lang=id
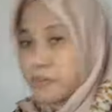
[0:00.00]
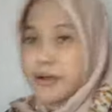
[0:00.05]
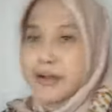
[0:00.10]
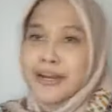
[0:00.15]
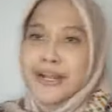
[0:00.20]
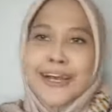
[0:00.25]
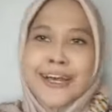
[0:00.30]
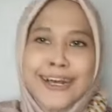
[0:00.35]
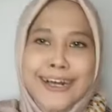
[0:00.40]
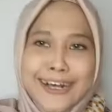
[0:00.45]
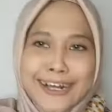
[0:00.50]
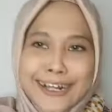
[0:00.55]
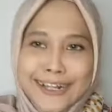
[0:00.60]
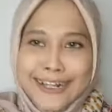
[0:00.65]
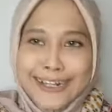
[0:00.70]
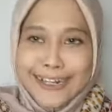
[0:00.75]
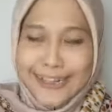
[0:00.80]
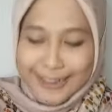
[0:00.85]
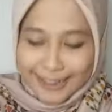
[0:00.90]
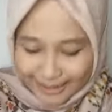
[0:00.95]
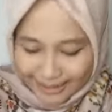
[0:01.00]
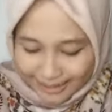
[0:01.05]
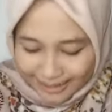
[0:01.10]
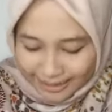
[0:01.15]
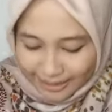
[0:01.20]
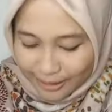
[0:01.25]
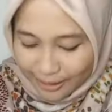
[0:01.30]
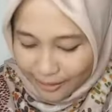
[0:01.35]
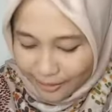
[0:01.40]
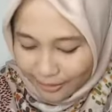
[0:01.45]
aku kemana
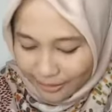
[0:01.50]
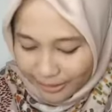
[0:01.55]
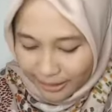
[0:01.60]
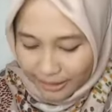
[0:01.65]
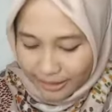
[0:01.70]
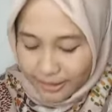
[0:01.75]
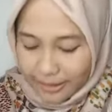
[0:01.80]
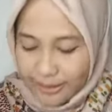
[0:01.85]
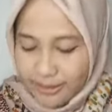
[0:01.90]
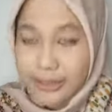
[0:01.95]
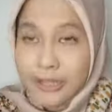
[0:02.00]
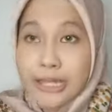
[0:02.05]
oke